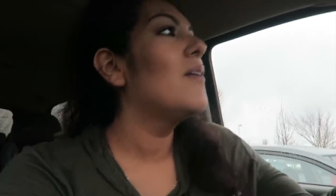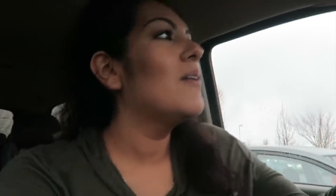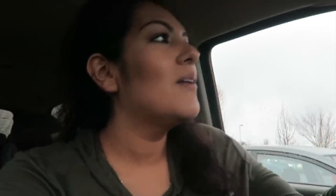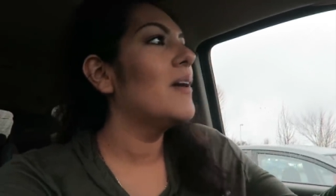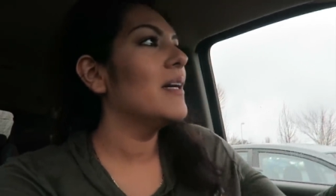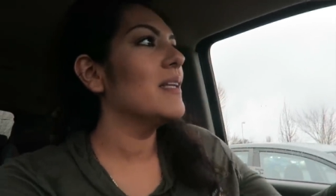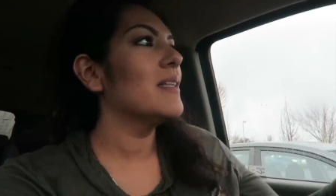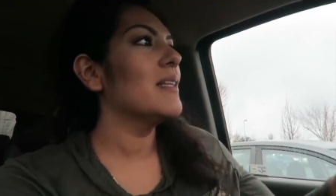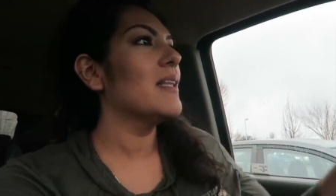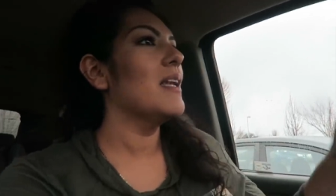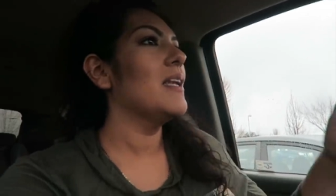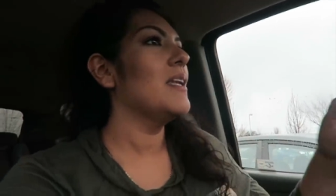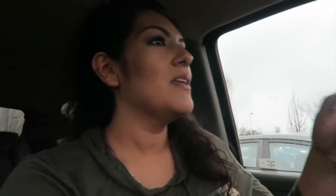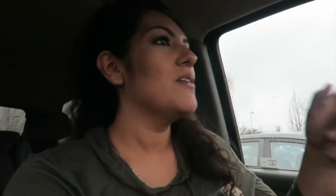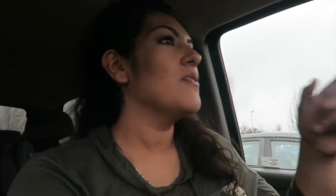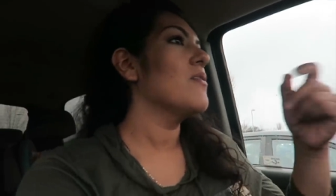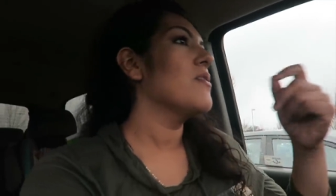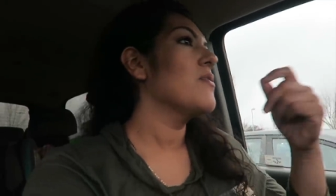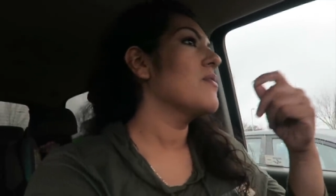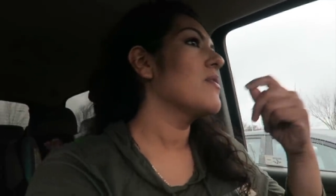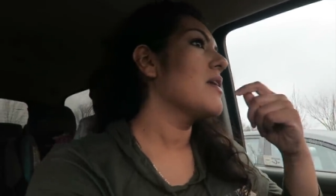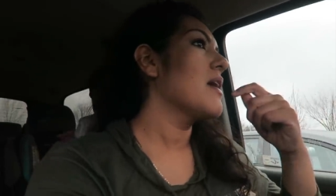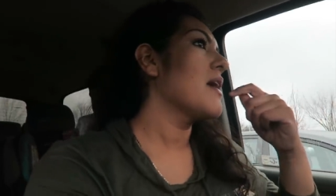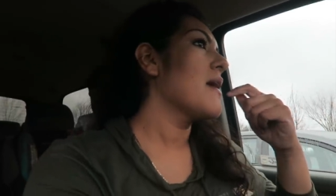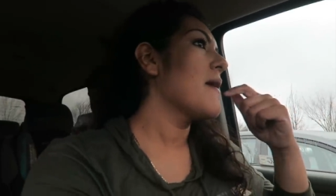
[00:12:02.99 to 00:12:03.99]
ahí está el niño
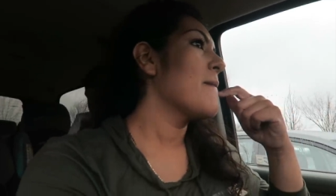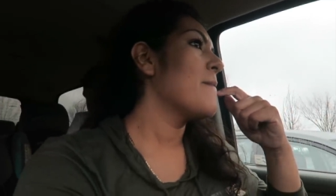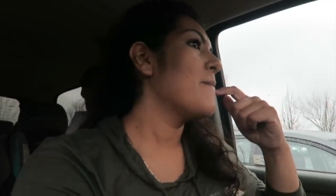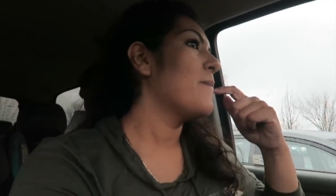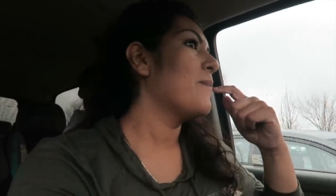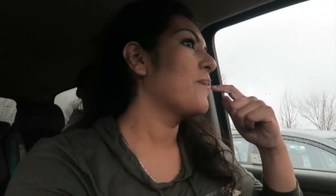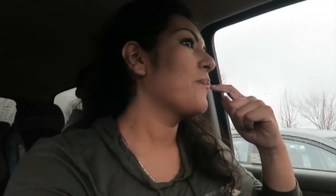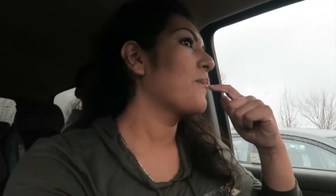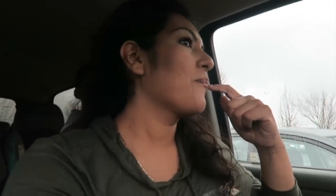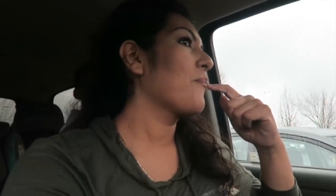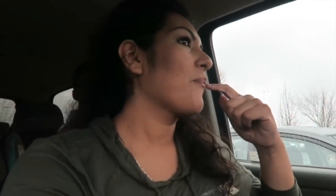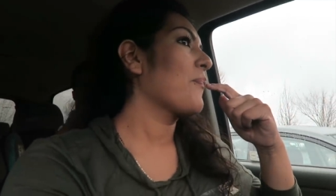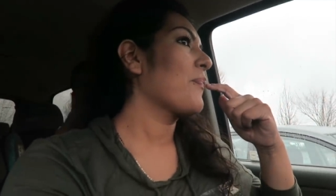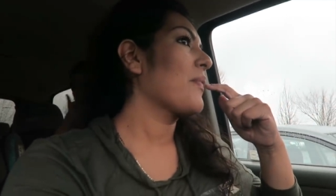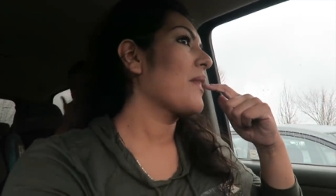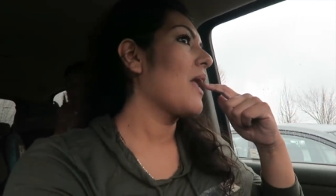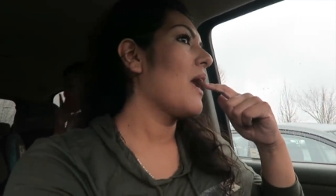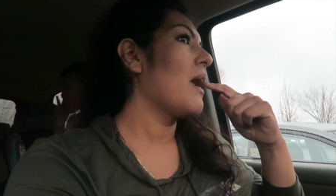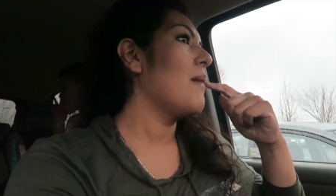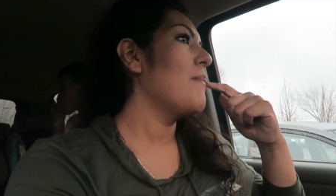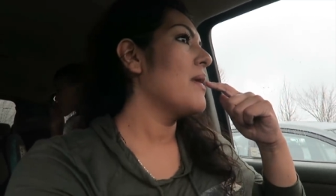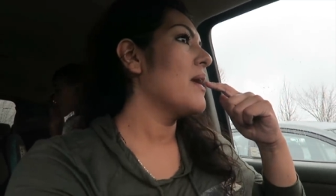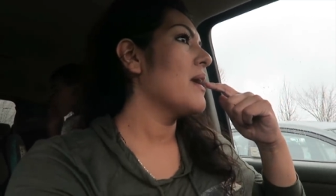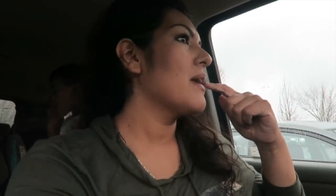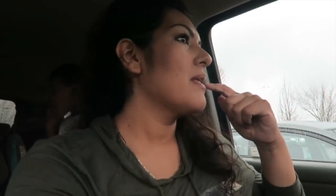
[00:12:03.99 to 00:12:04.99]
de una
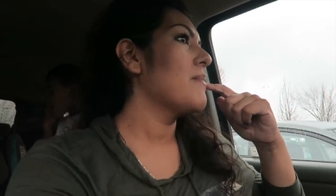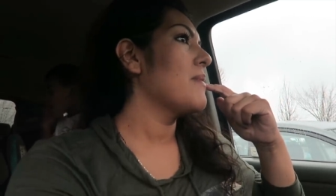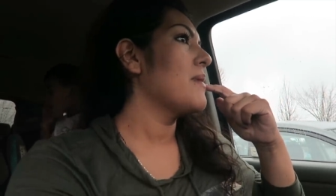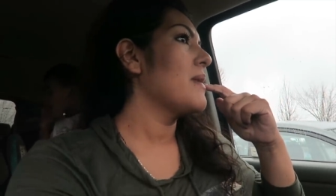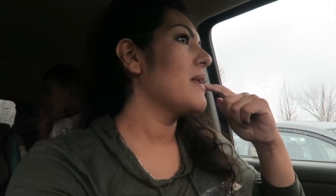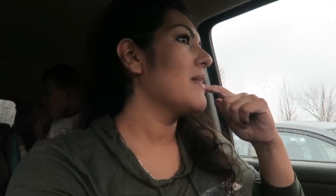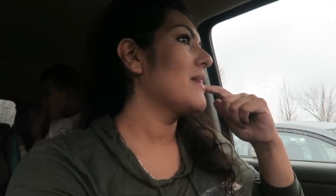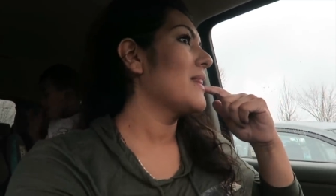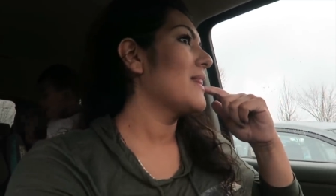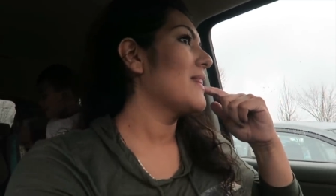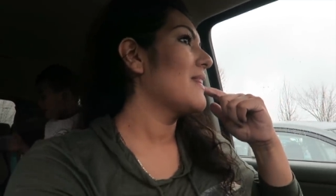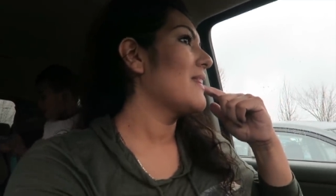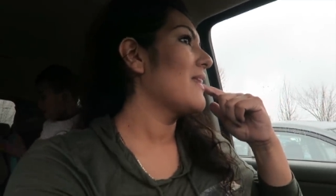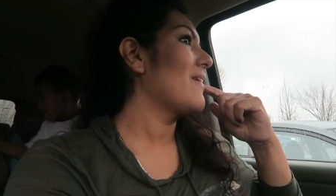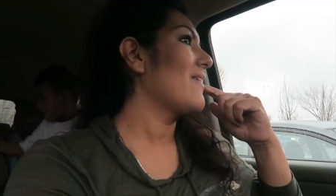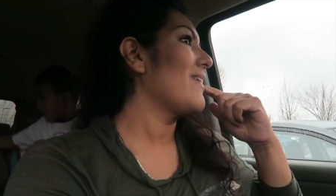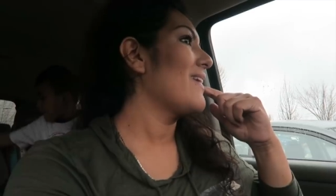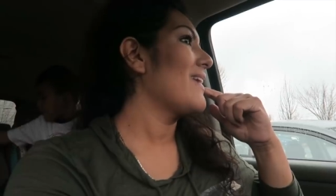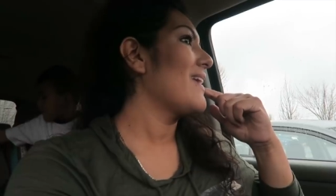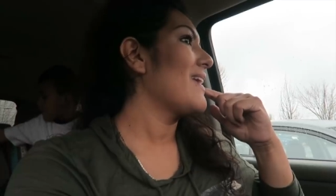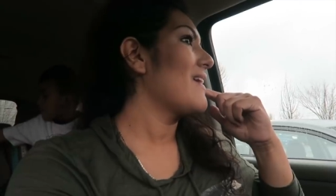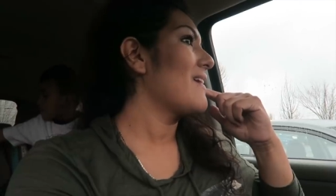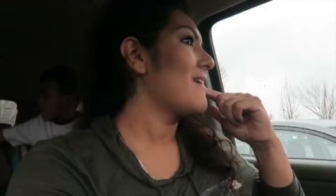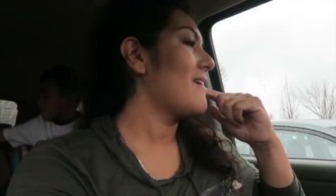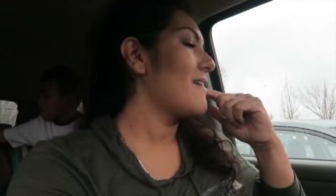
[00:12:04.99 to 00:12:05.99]
amiga de mi. de
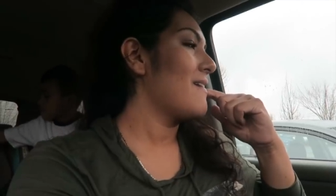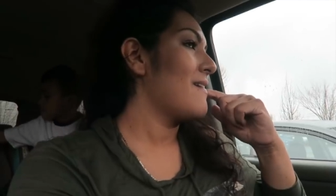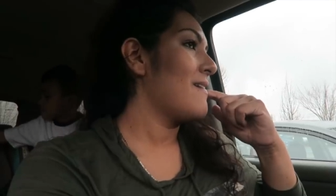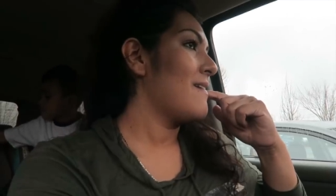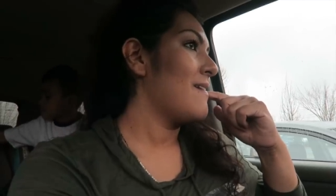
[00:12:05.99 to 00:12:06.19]
mi.